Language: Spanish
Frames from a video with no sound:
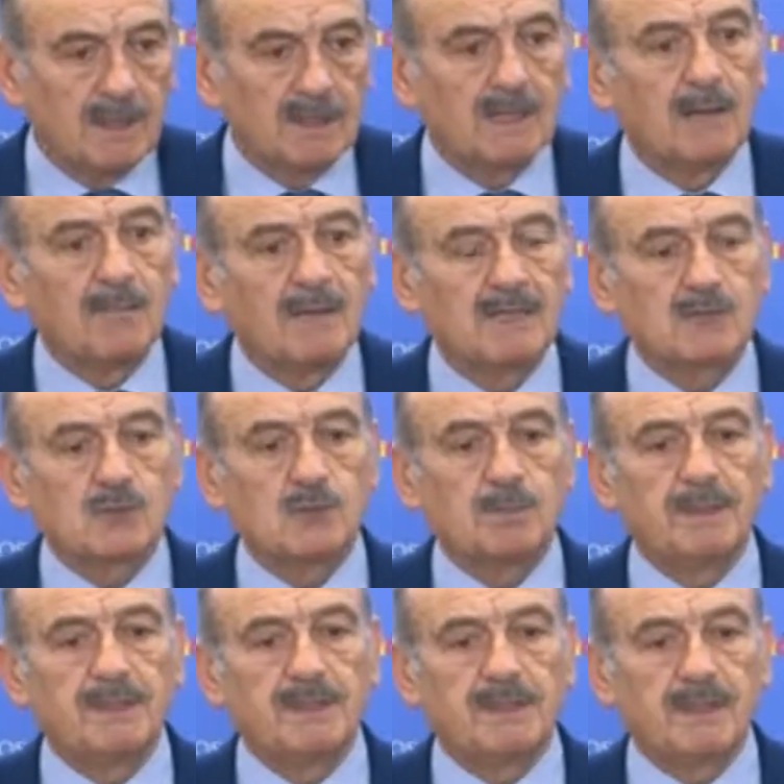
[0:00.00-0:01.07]
también
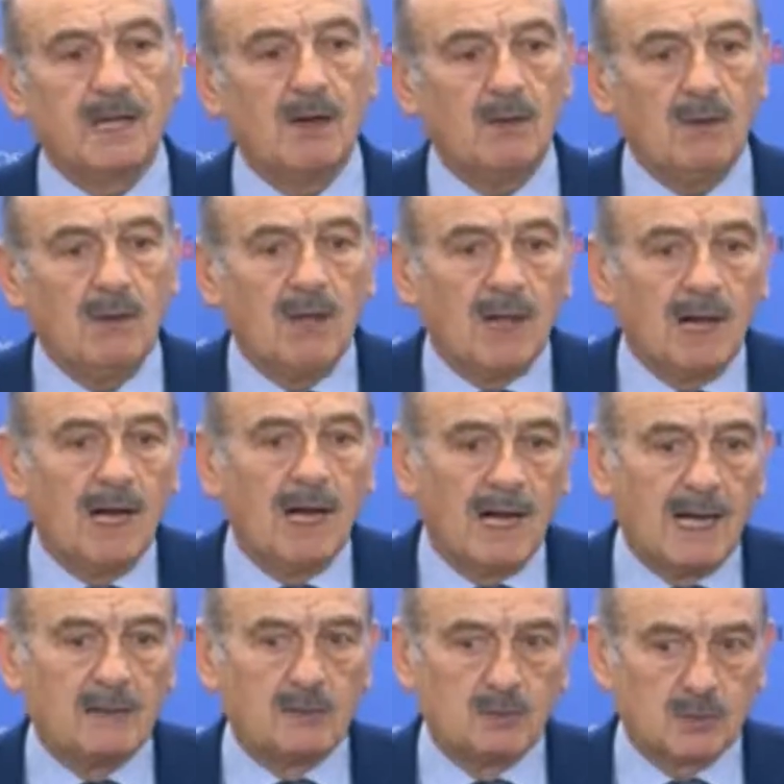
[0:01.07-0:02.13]
supeditado
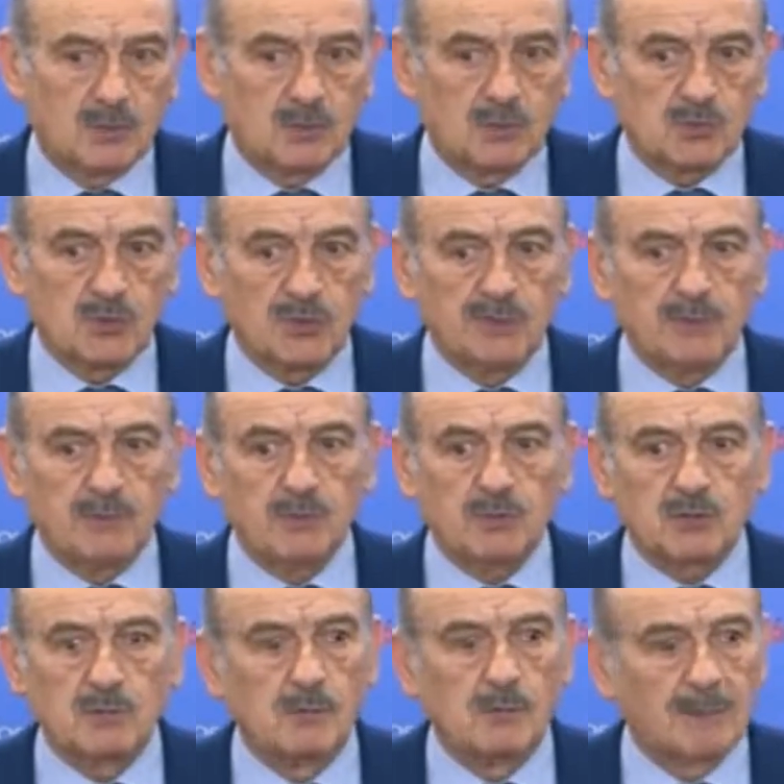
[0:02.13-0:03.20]
a nuestros
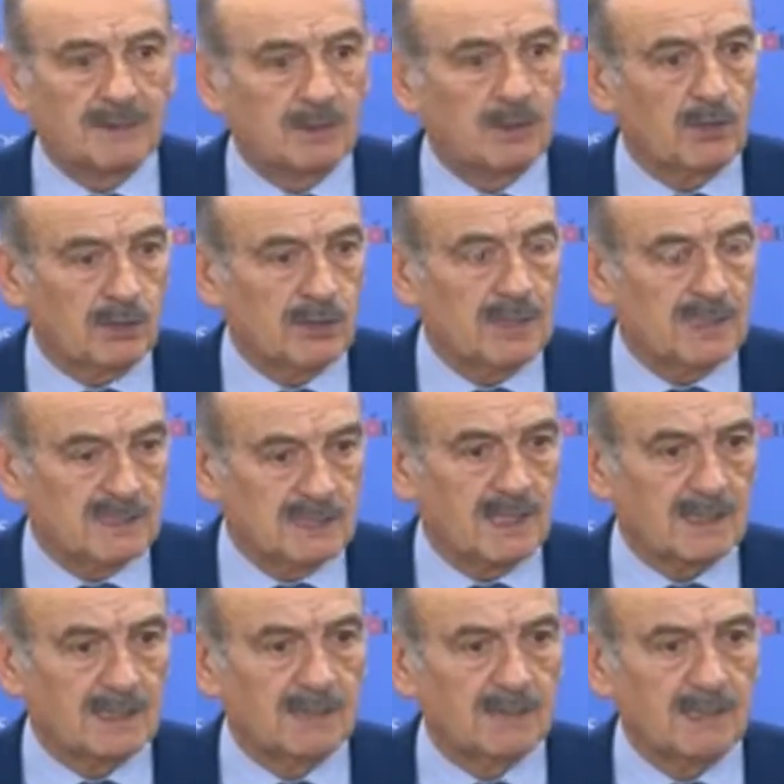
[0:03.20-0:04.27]
objetivos como Partido Regionalista
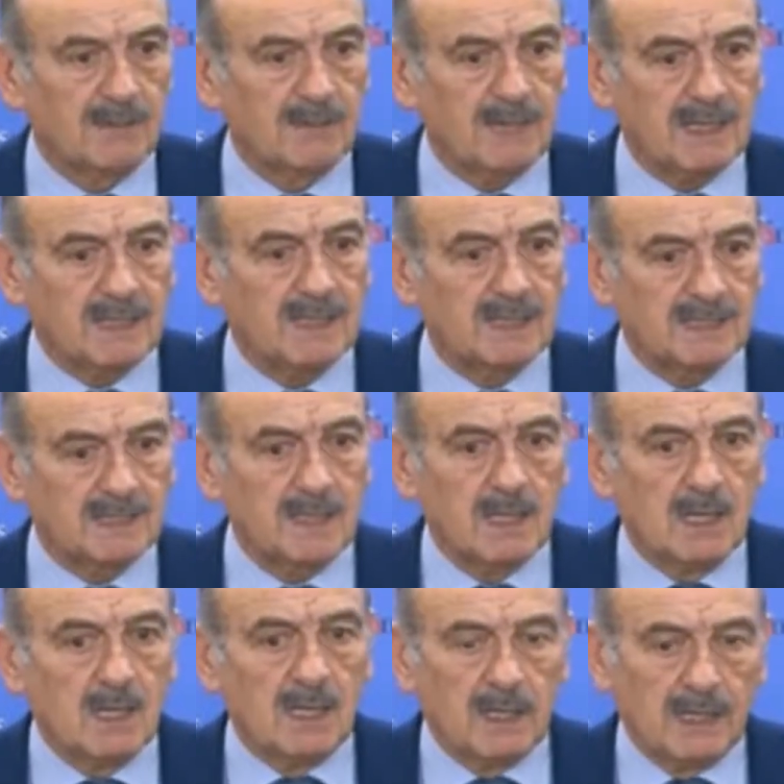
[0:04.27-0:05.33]
de Cantabria, que es
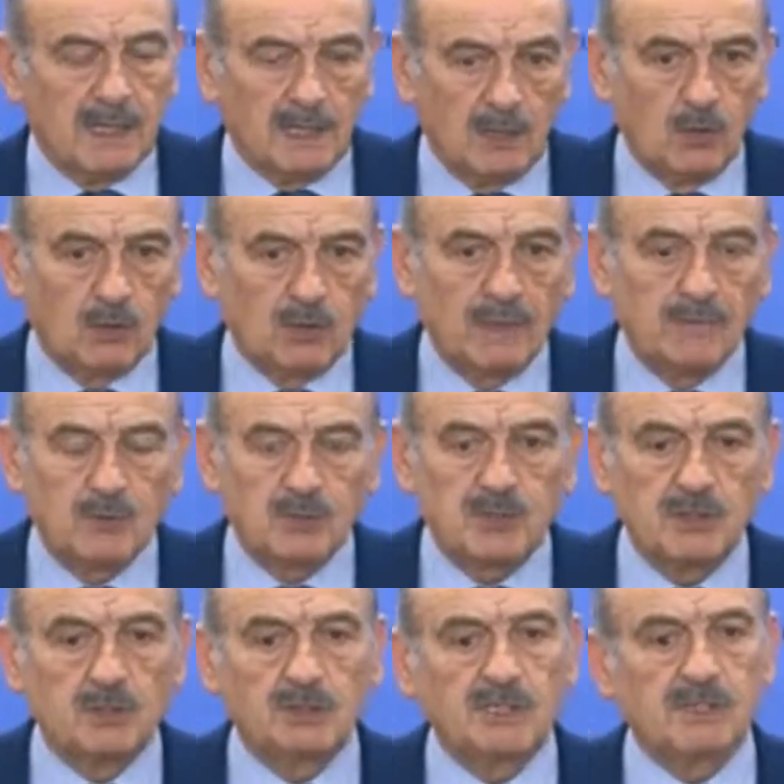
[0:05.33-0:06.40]
eh, lo que hemos
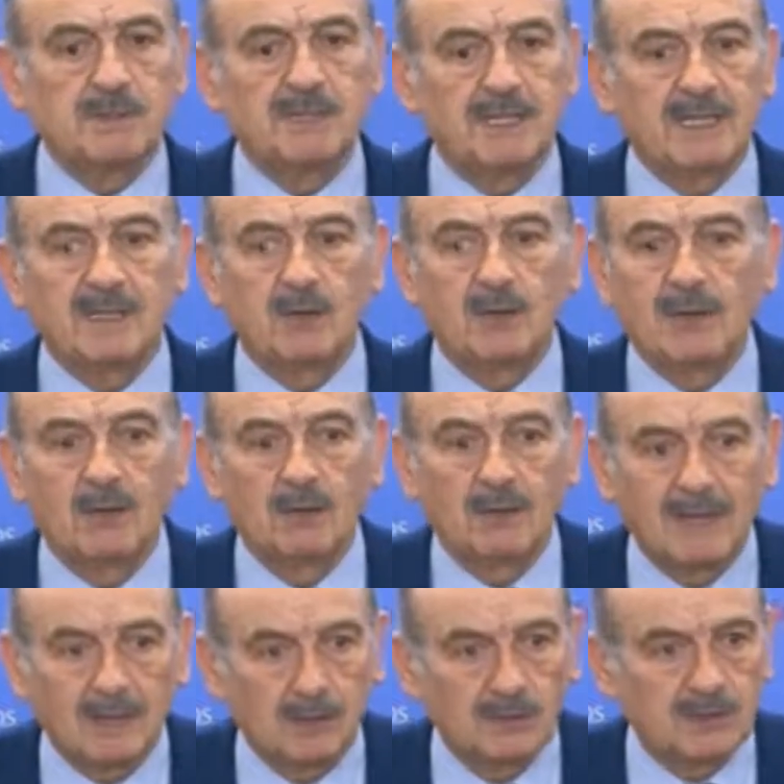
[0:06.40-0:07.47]
ido transmitiendo a lo
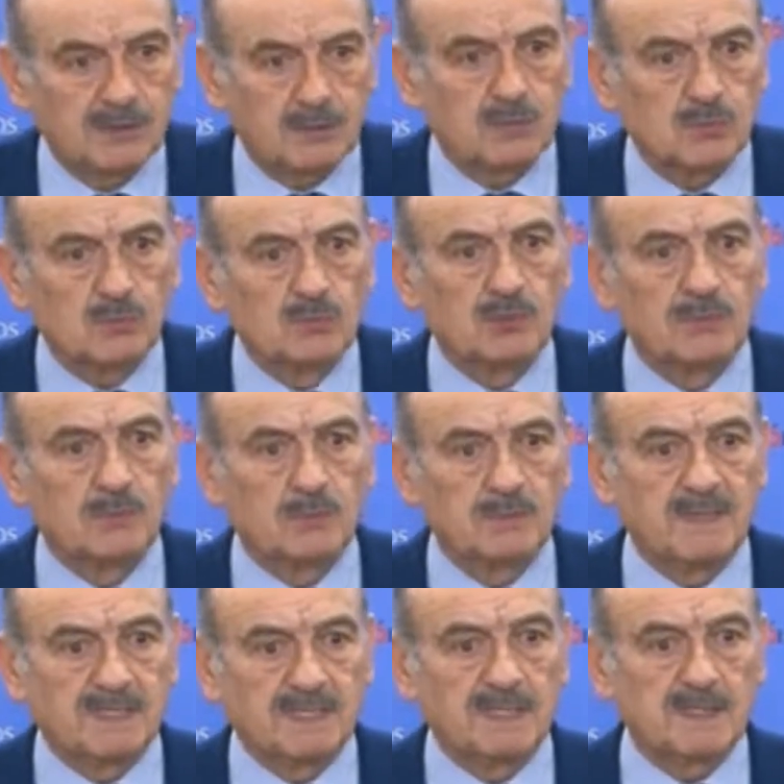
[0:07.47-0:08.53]
largo de estos últimos
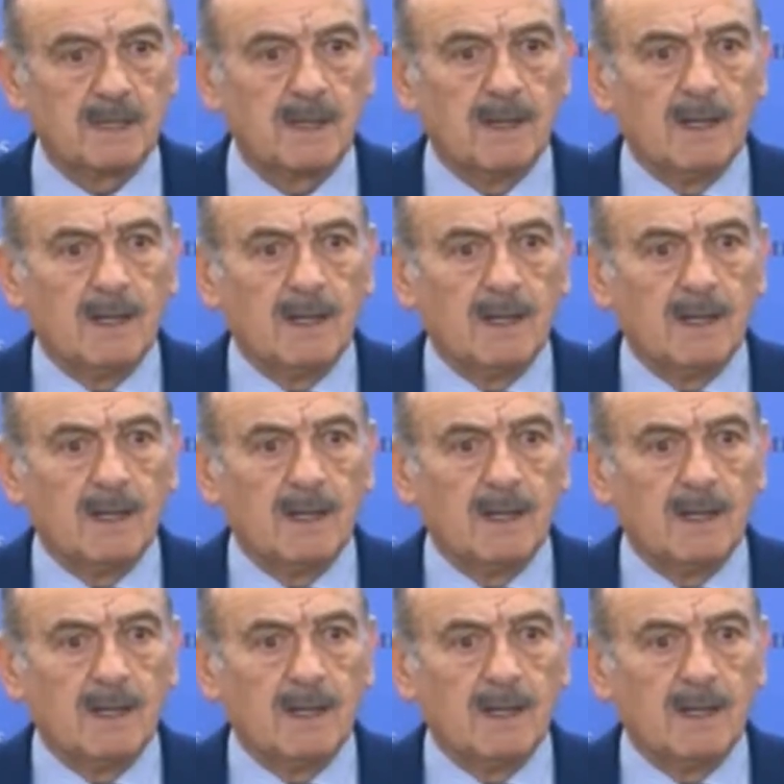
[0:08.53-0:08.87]
meses.